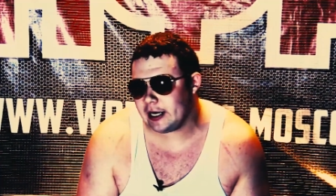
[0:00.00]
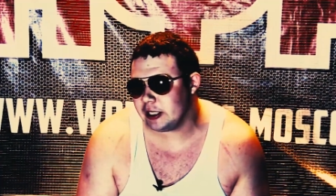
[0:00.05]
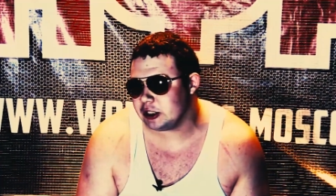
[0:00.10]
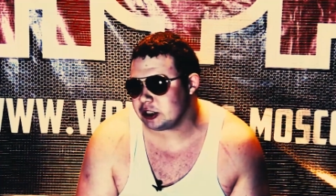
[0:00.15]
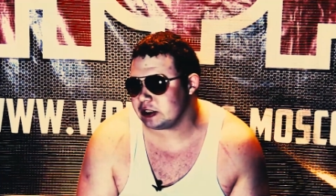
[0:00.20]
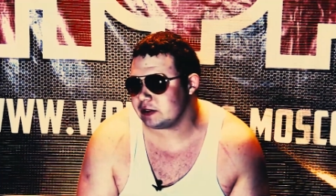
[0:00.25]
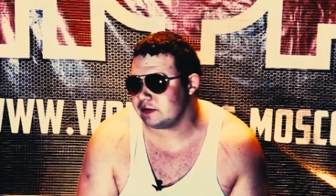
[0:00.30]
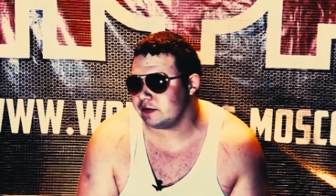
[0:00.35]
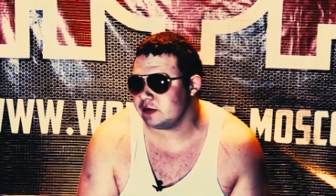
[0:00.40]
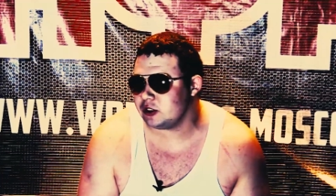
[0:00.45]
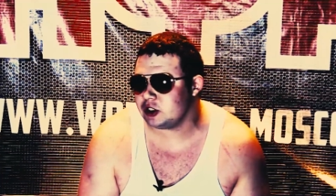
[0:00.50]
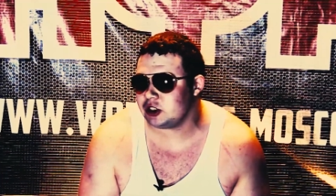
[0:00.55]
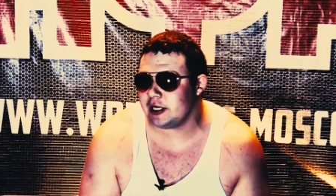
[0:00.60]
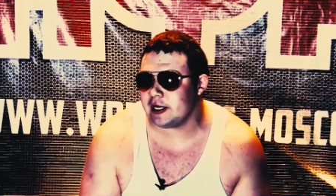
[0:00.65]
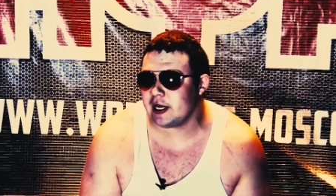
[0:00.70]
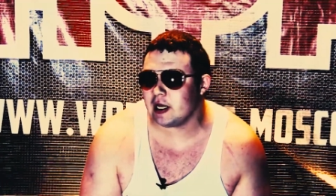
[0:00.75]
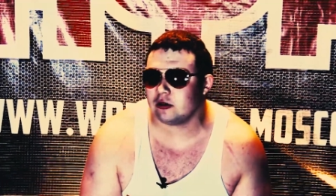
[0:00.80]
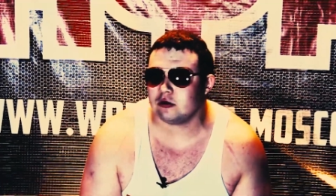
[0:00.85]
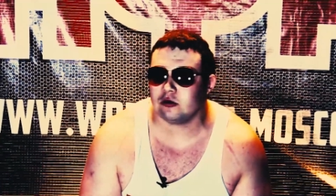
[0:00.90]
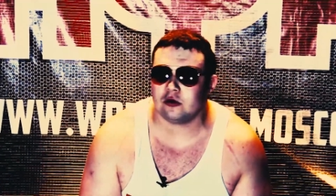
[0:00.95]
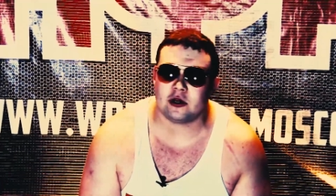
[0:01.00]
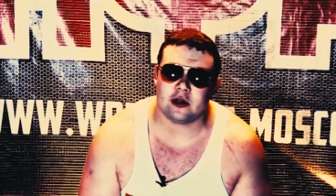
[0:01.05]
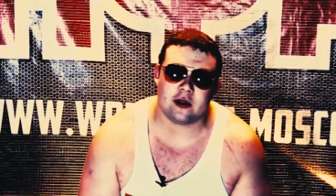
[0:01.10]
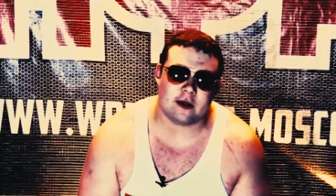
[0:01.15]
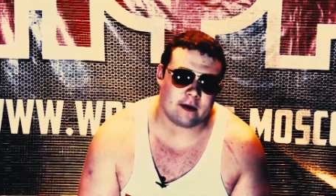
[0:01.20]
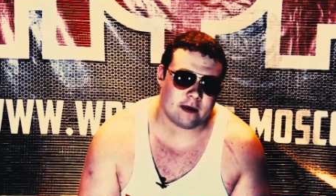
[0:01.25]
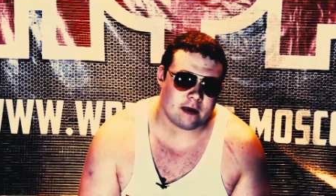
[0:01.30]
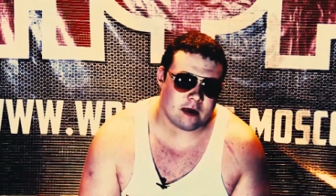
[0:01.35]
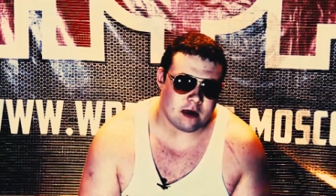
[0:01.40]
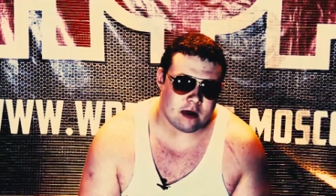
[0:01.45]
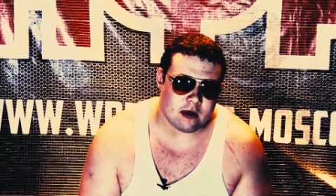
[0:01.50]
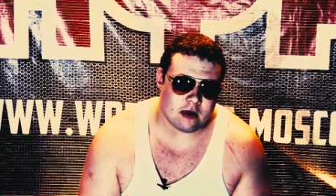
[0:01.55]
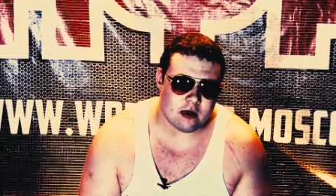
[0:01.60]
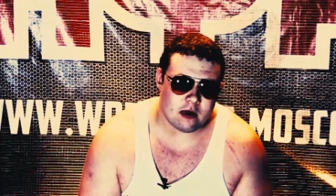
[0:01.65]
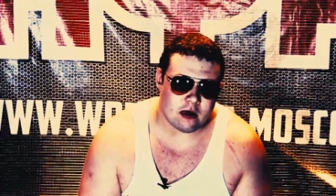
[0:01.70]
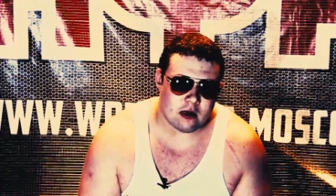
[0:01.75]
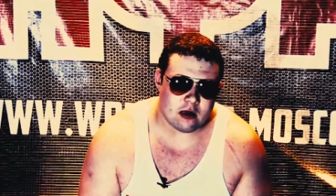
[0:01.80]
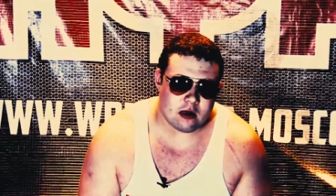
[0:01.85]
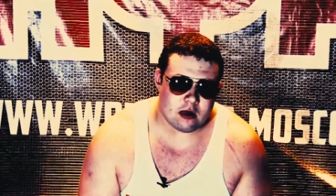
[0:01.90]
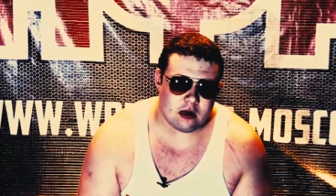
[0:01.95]
количество вещей, которые,
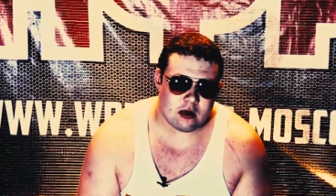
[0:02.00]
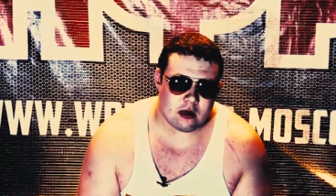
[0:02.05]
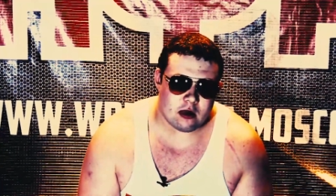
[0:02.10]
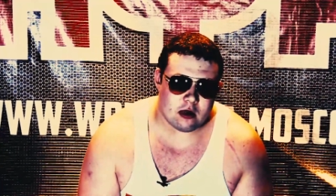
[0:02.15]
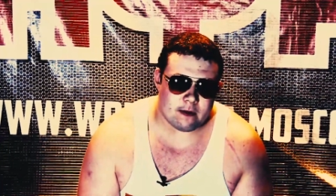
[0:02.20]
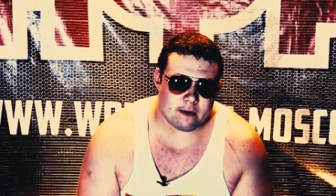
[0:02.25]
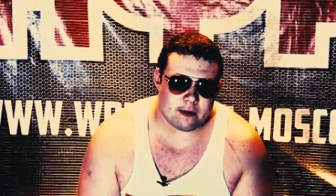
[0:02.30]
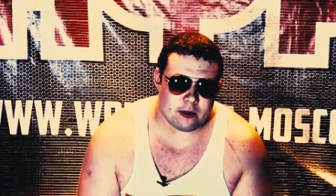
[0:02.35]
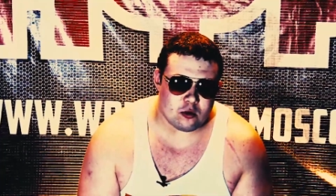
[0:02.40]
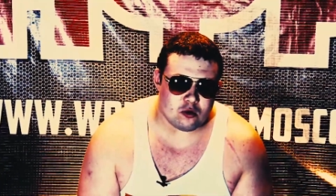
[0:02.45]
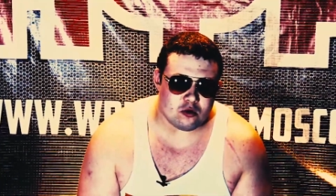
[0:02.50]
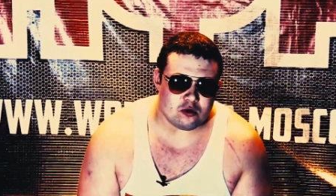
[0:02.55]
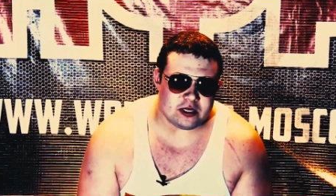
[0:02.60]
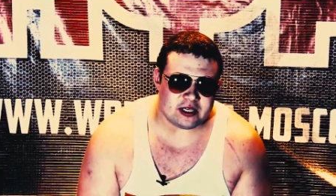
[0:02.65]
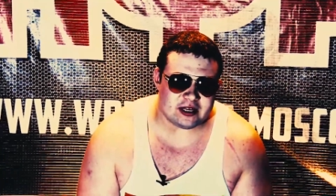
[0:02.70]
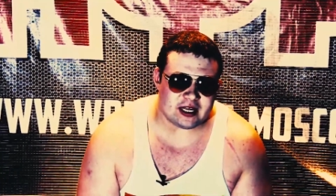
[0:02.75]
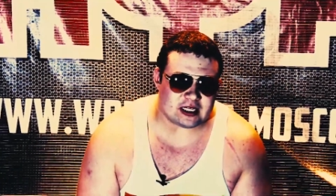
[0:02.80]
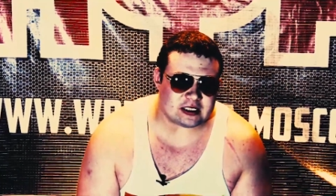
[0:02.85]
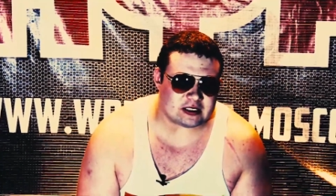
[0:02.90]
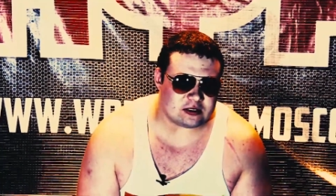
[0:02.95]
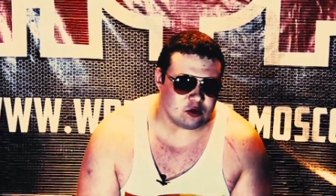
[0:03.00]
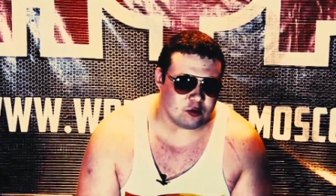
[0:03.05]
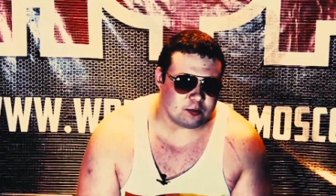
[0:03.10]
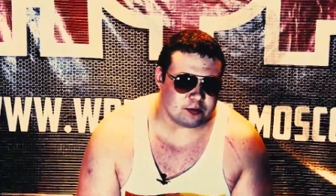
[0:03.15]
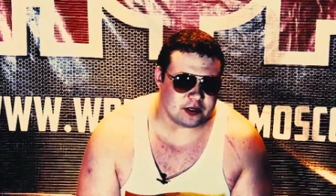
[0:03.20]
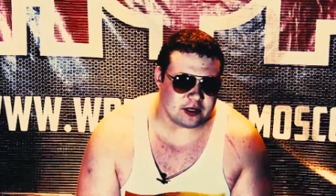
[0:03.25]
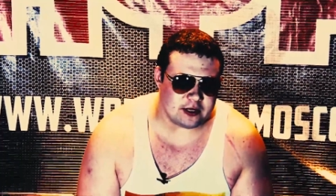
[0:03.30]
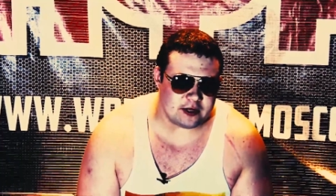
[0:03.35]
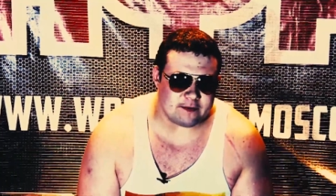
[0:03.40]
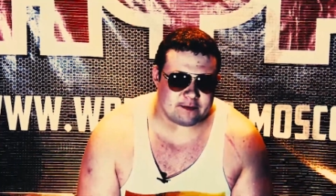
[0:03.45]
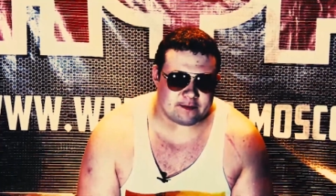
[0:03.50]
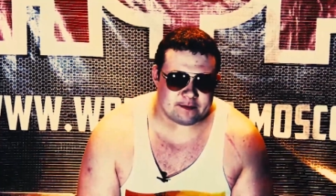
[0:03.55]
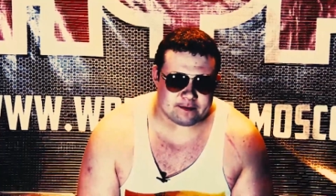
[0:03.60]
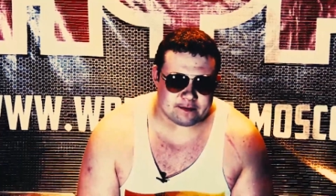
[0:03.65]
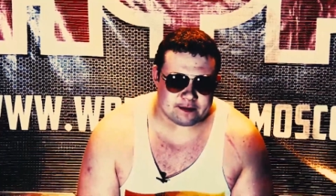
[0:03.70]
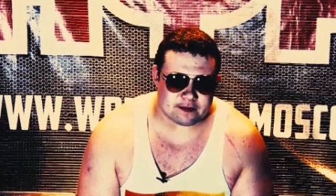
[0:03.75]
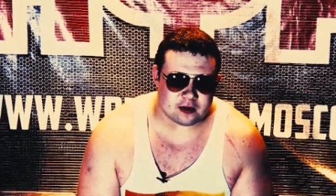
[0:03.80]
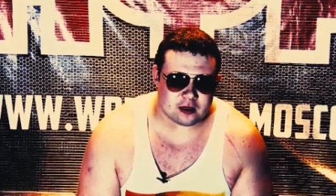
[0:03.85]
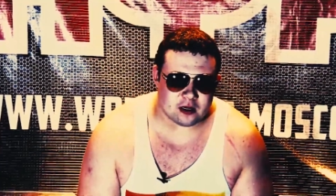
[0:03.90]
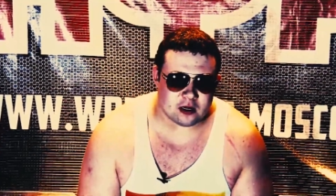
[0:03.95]
ну, недоступны
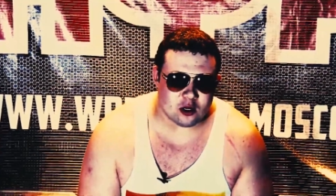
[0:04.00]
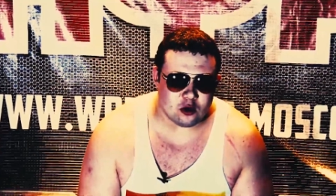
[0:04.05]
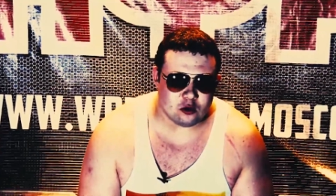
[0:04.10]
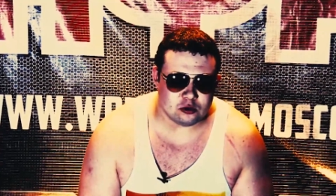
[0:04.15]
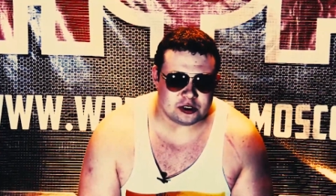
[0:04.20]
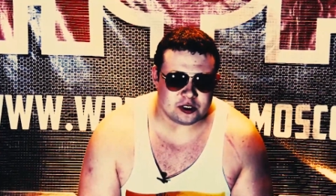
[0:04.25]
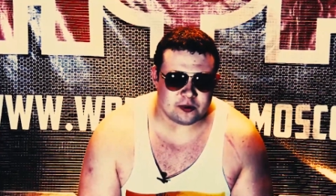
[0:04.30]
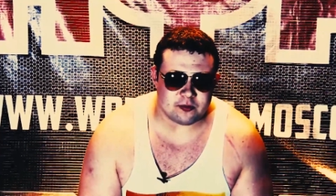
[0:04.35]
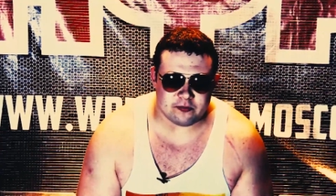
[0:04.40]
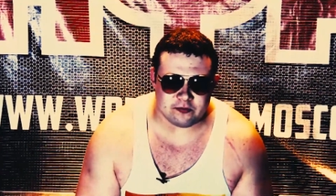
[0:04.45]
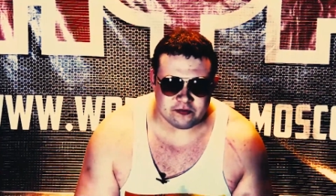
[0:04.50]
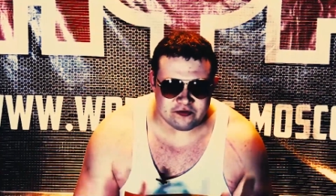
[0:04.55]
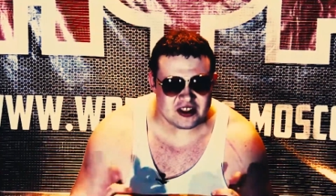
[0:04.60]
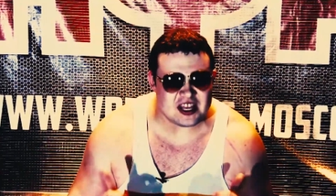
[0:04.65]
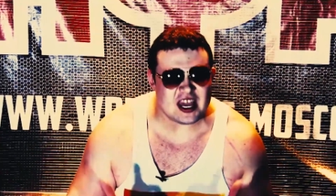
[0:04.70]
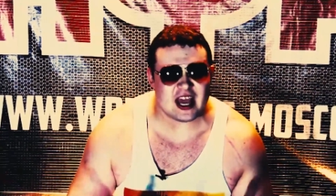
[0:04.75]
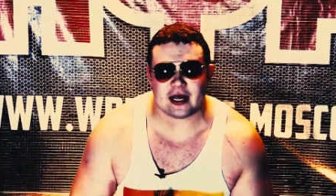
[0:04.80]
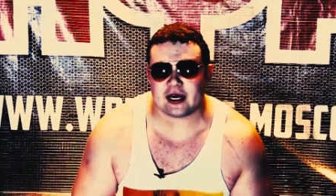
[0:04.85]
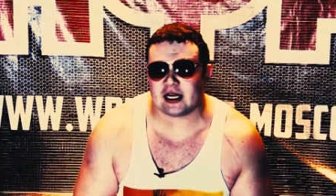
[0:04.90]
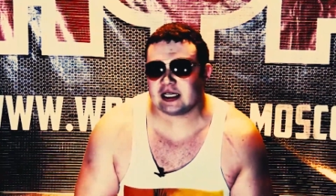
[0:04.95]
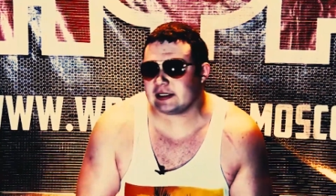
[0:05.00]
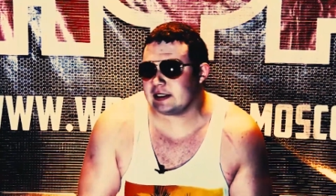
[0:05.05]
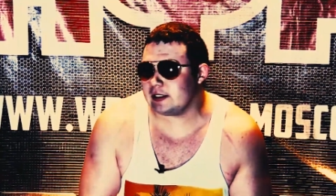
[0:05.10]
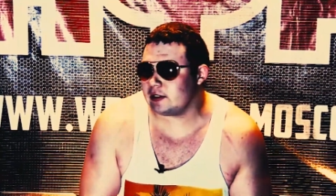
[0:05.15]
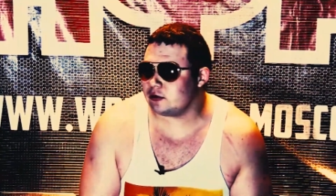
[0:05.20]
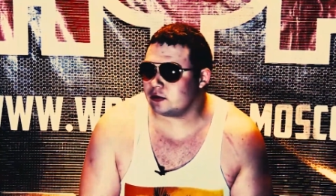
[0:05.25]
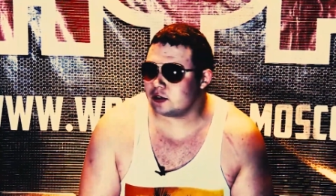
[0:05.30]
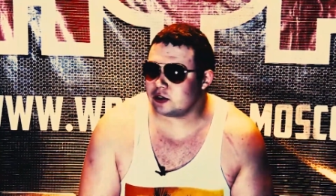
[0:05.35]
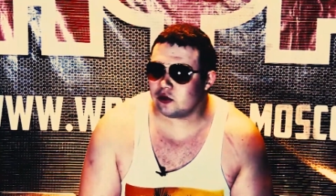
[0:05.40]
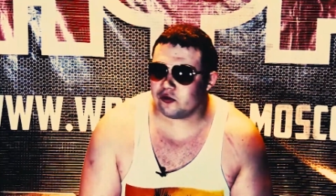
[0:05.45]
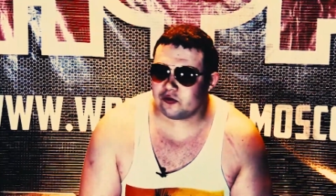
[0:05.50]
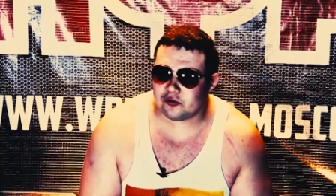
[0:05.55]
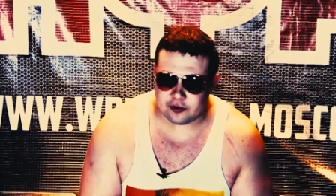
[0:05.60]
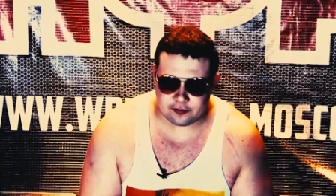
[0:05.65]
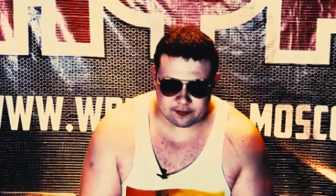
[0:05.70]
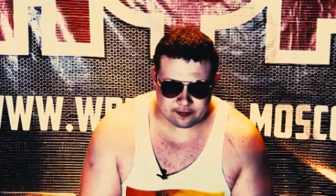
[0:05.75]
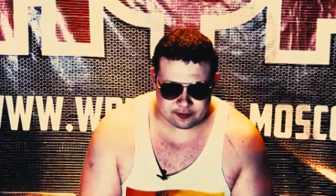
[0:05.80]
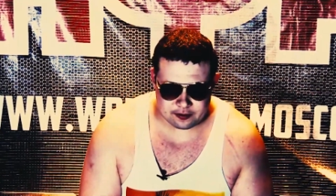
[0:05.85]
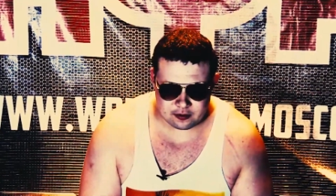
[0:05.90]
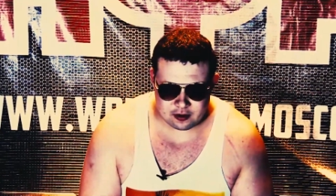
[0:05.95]
людям вне
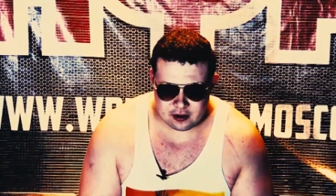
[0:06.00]
рестлинг-тусовки.